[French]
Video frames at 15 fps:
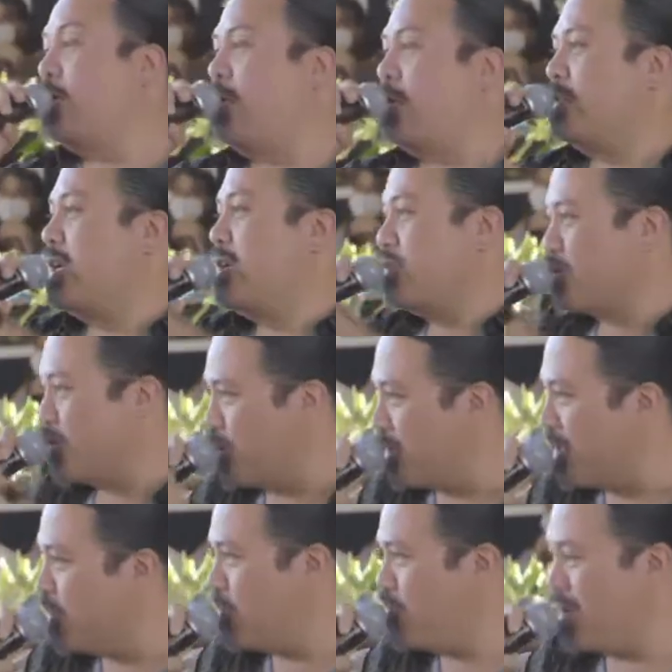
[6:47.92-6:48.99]
André, on se
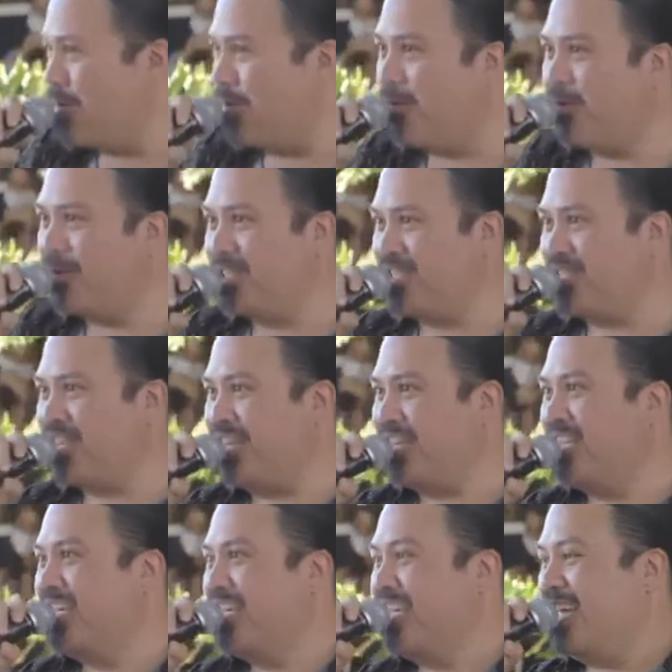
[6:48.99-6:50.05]
connaît depuis un moment
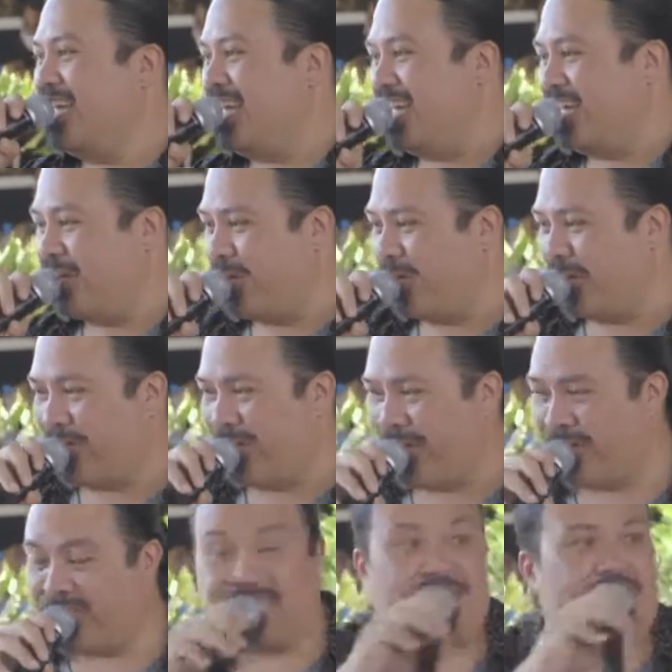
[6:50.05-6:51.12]
déjà. Et
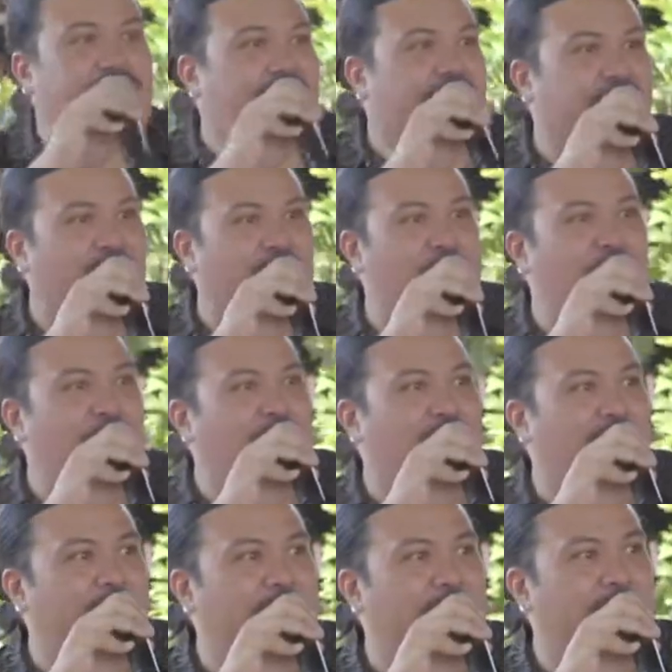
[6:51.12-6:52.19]
si on peut
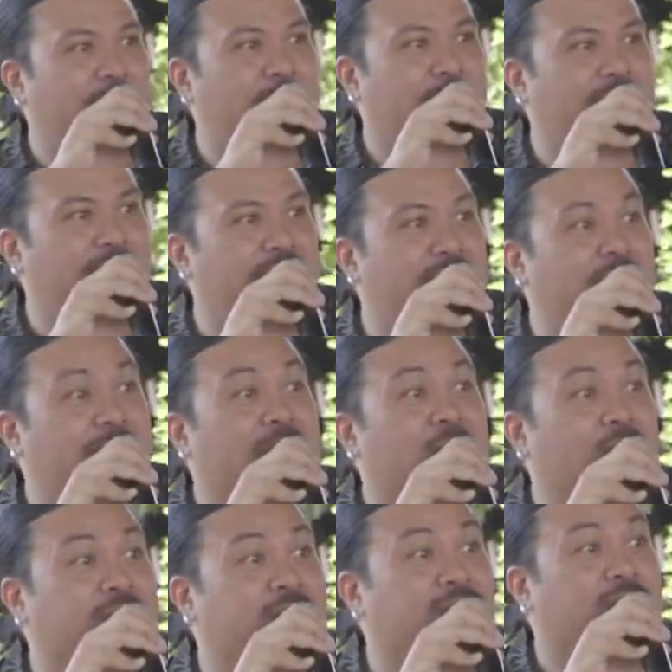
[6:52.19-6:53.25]
m'apporter un
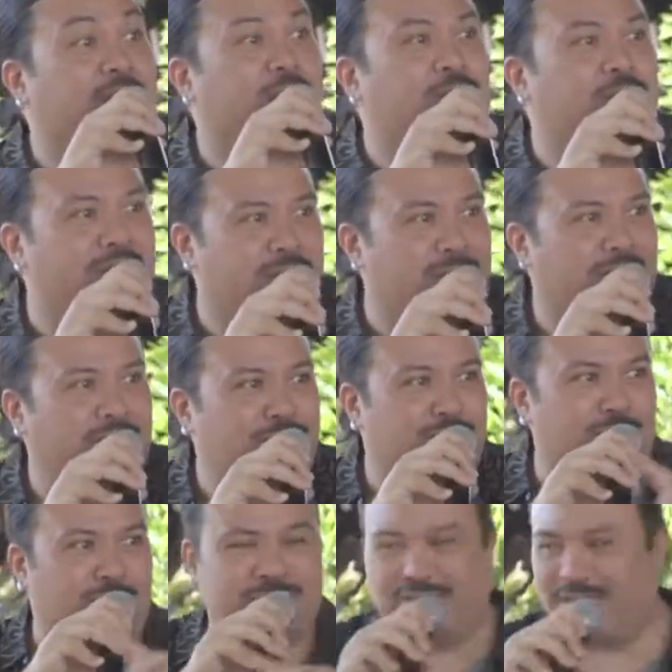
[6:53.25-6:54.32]
micro, si c'est possible, hein,
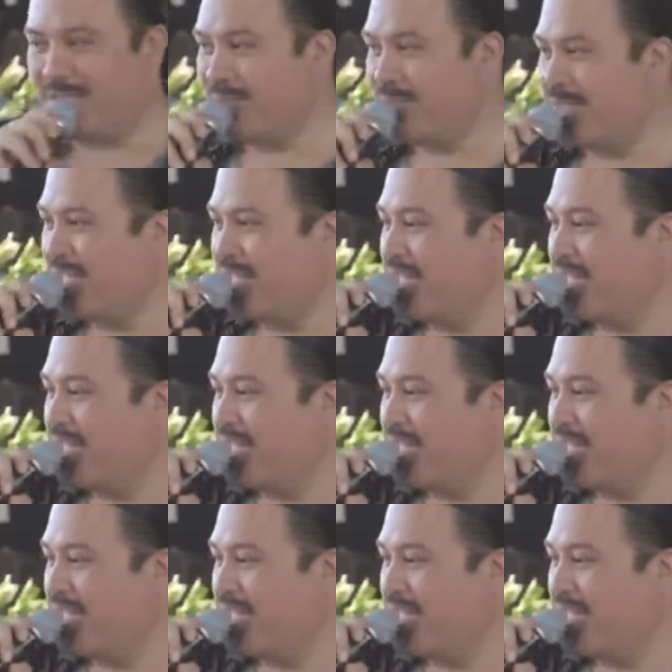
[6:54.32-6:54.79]
pour André.